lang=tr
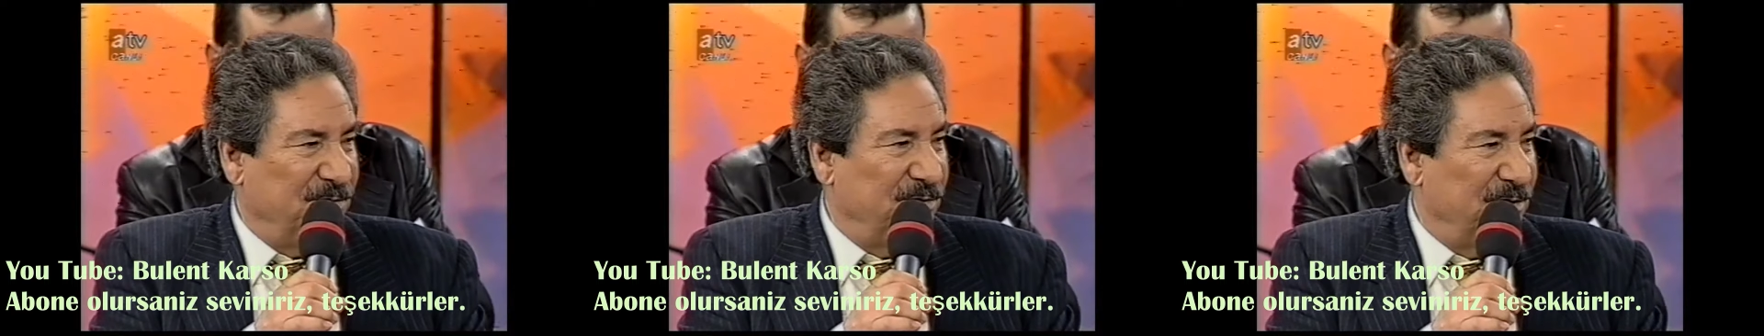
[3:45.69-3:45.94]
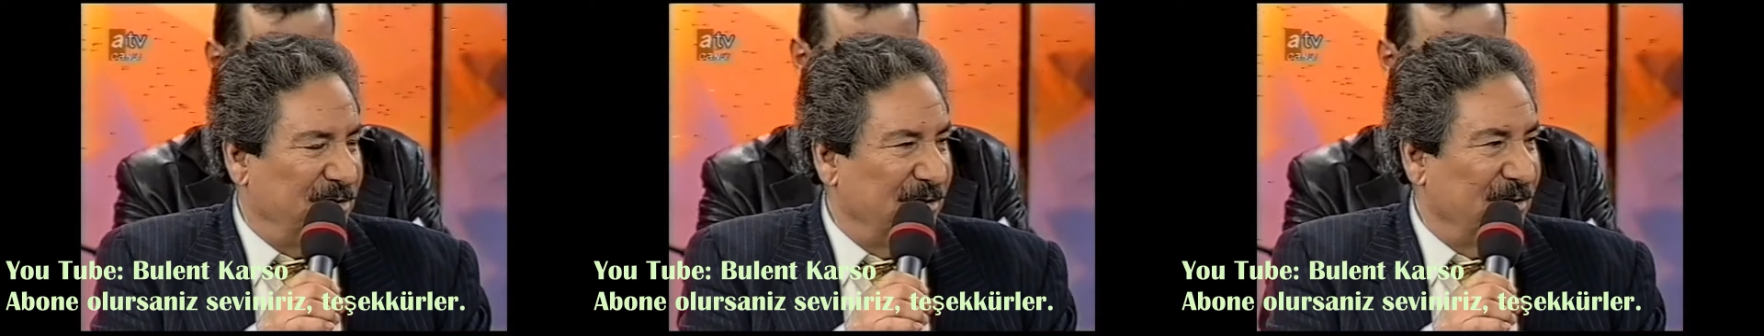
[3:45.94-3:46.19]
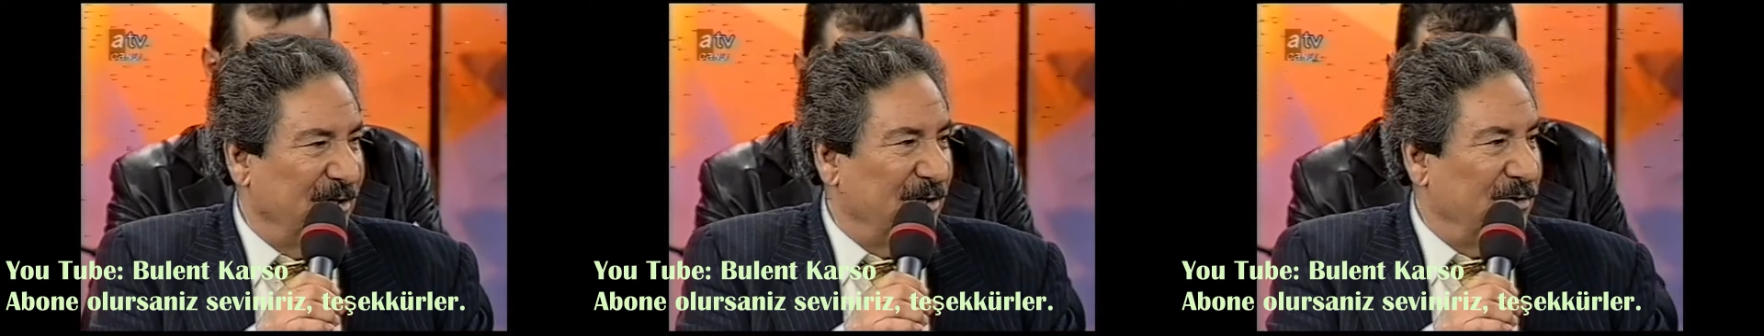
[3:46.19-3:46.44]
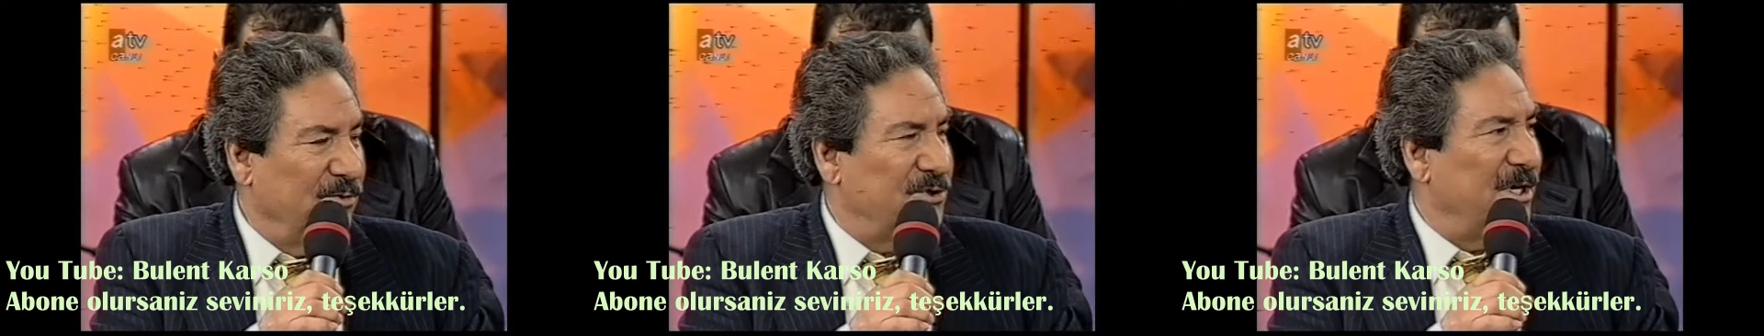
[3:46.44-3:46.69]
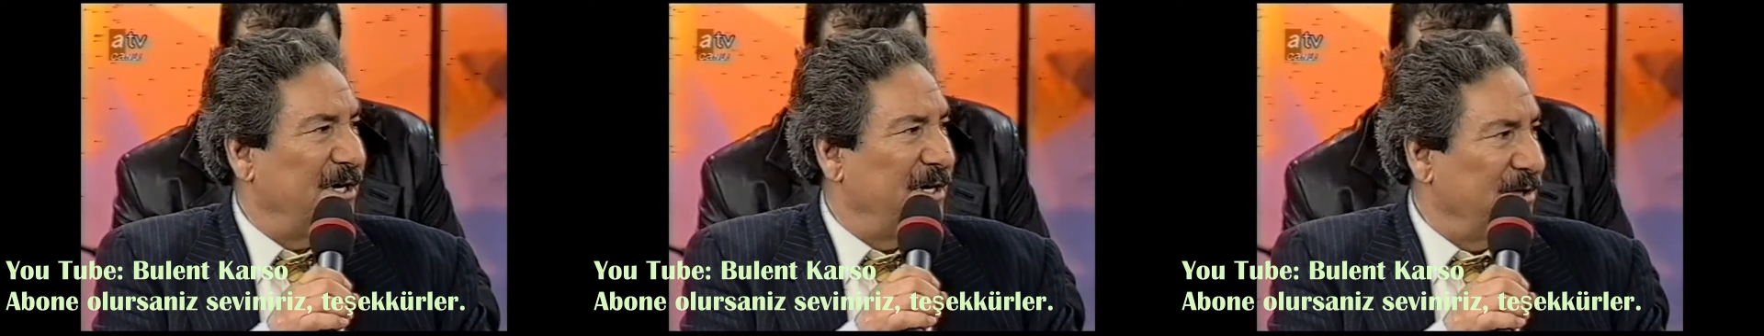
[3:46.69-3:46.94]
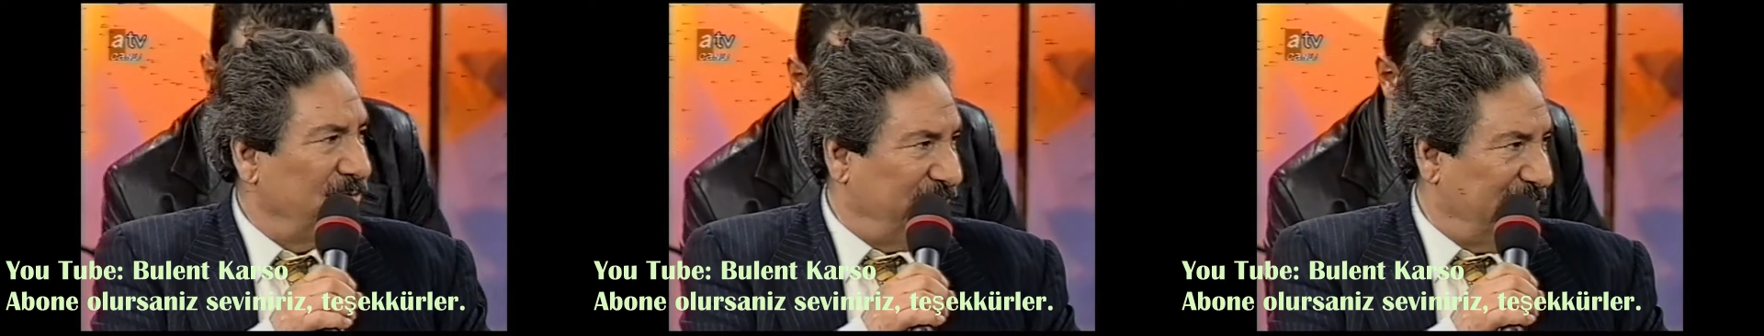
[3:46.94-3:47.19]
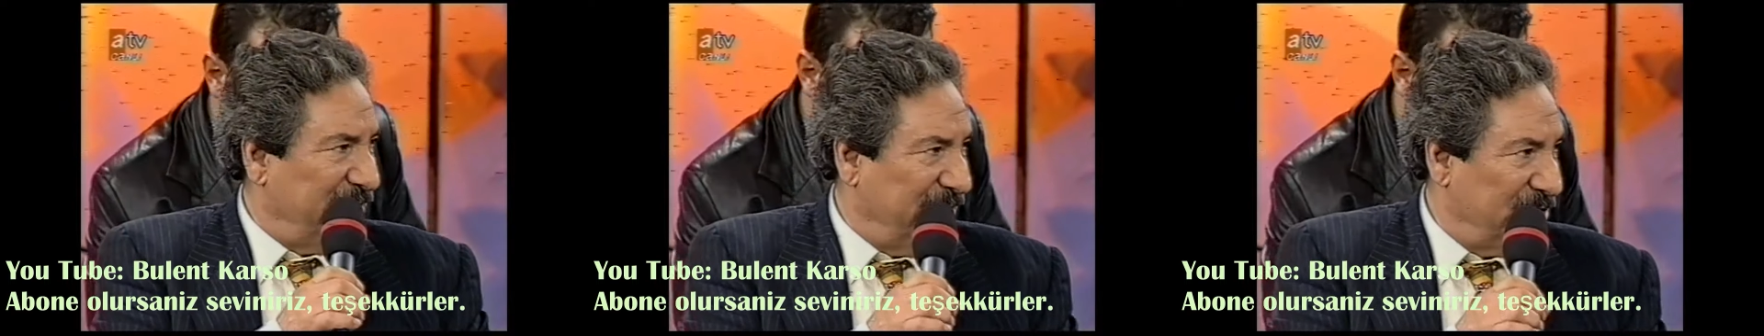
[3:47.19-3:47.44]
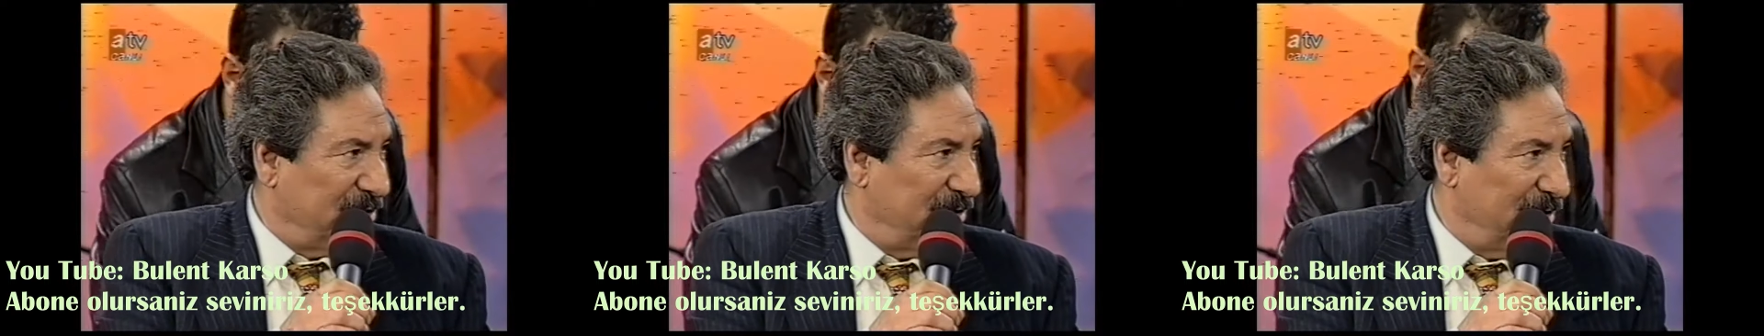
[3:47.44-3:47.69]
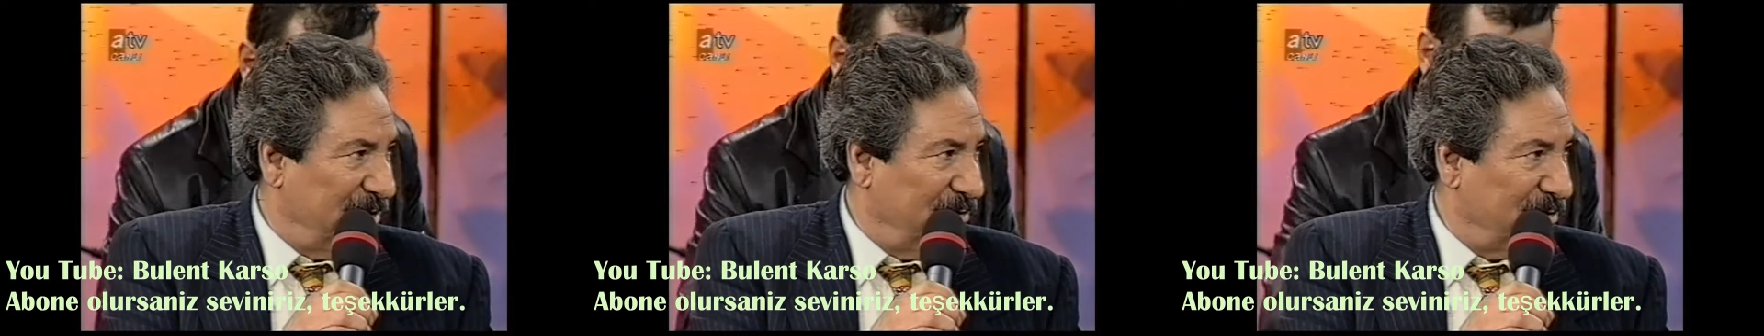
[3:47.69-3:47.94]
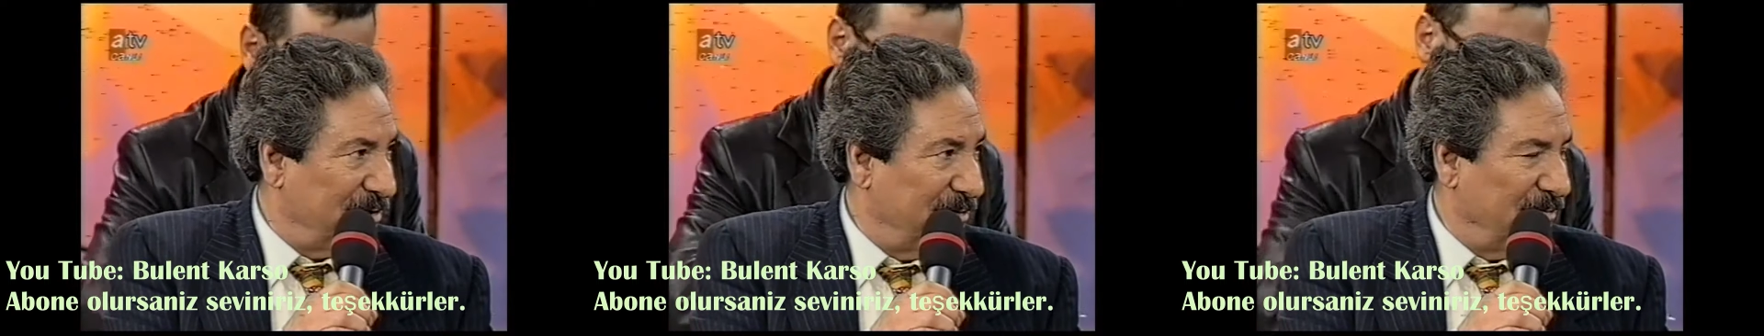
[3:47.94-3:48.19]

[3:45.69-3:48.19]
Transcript: türkü üzerine güfte değiştiriliyor.